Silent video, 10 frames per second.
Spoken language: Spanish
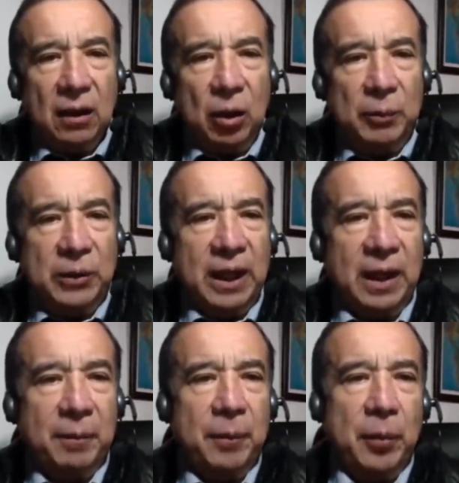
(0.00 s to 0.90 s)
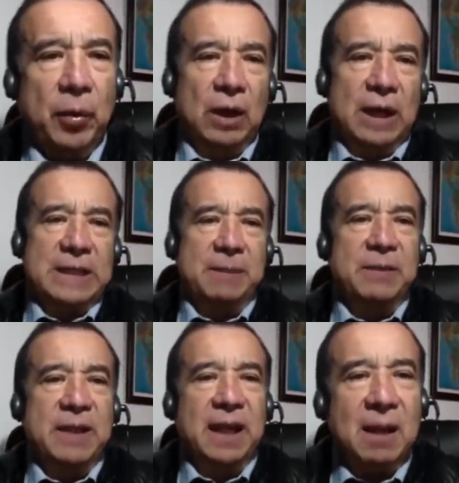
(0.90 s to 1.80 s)
optar por
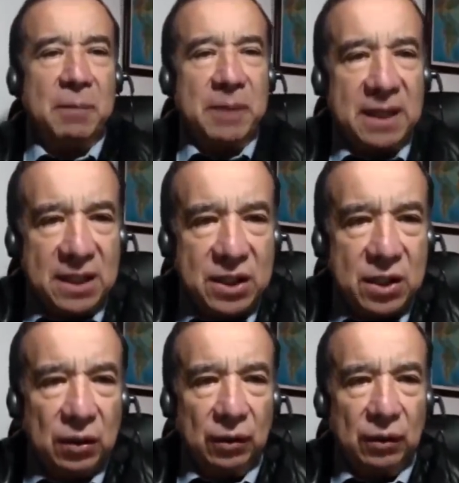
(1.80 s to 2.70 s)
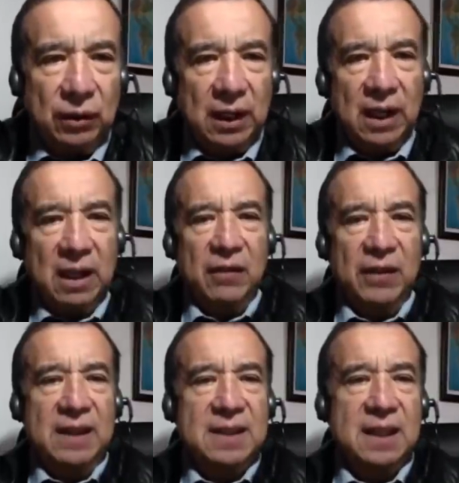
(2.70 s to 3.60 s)
aceptar la petición de la
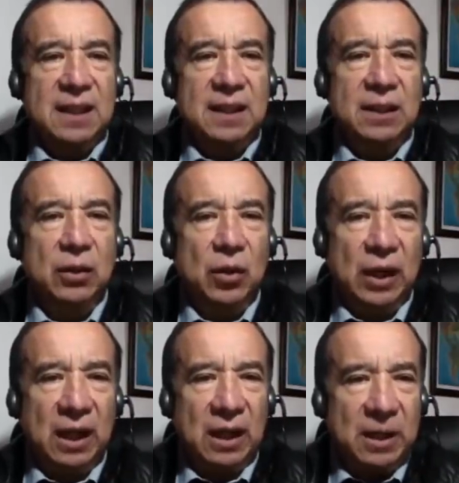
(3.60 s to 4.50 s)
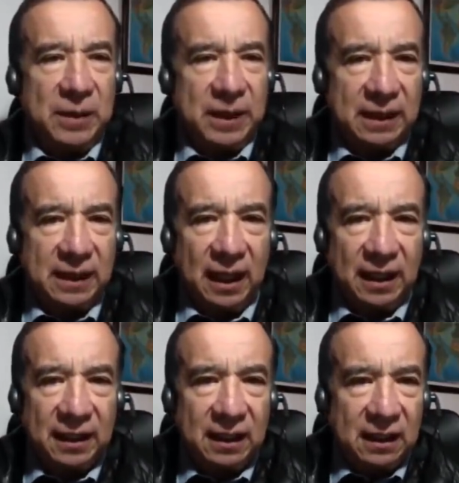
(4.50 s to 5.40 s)
defensa de otorgar la
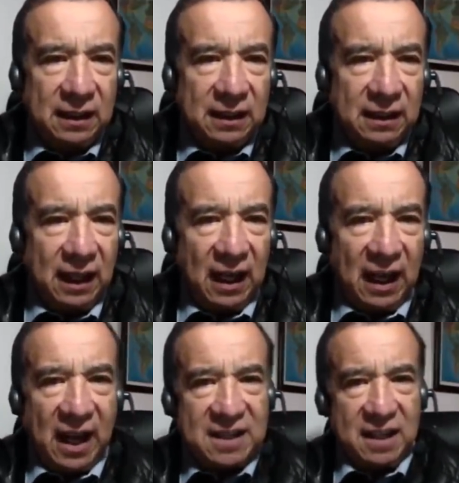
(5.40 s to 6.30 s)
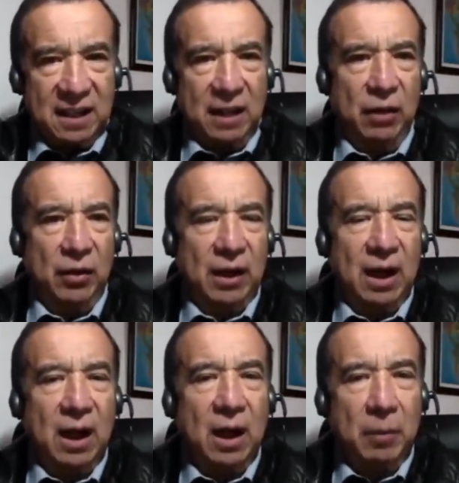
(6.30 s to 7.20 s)
libertad del ex senador
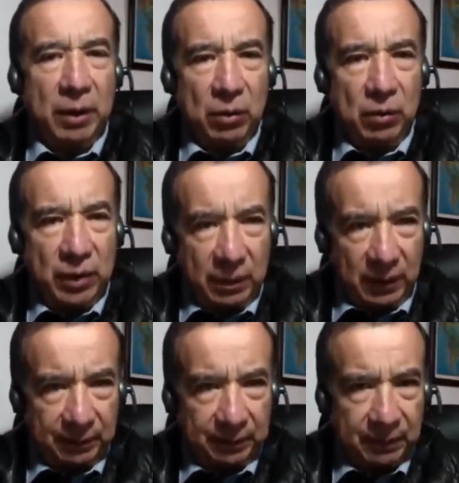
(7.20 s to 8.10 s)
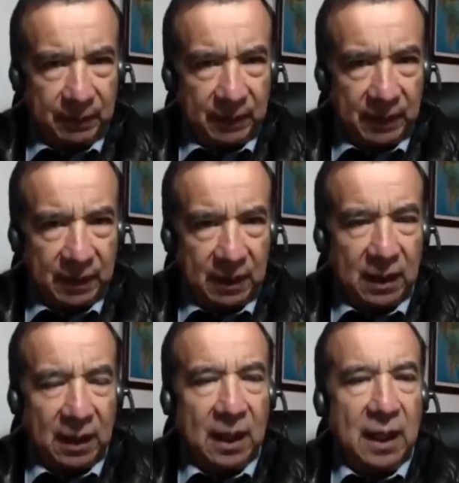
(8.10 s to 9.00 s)
Álvaro Uribe.
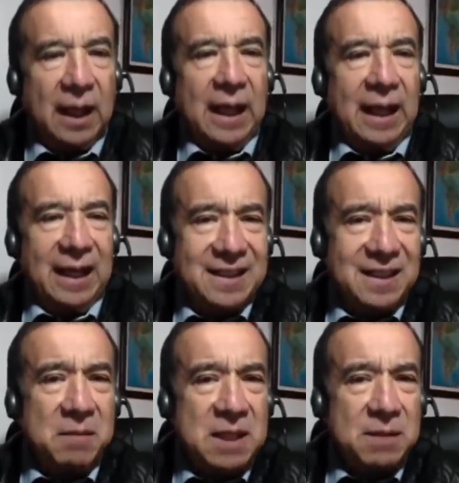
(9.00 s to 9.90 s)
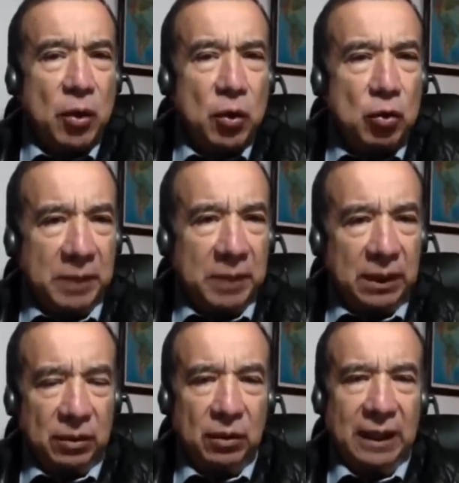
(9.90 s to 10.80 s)
En ese mismo
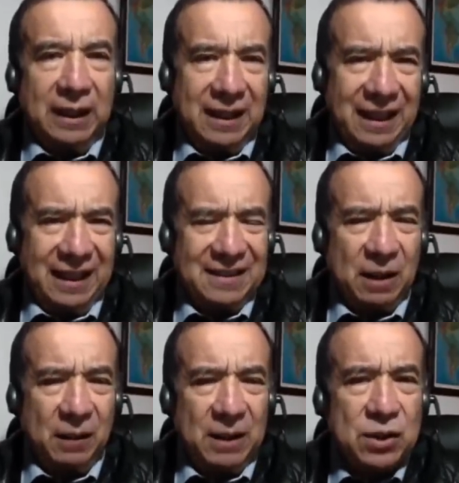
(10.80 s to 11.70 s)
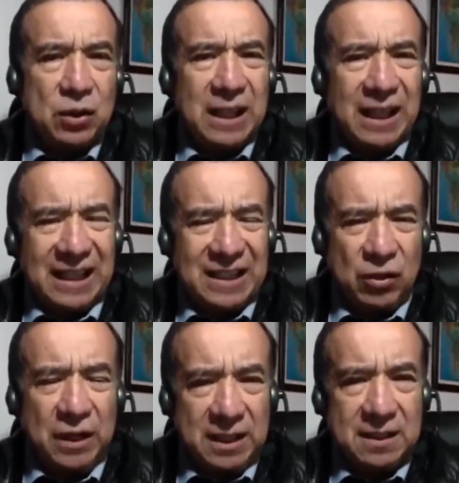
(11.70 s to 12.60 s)
documento en el que establezco las
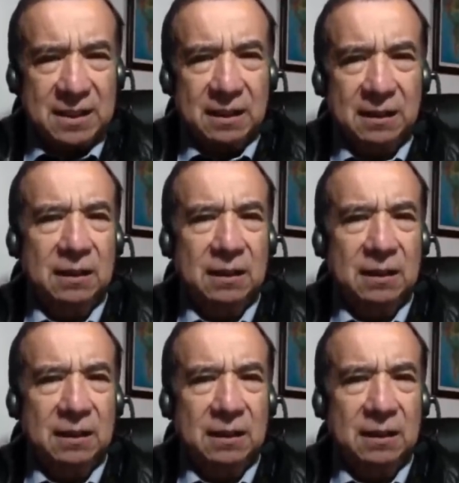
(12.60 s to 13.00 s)
razones,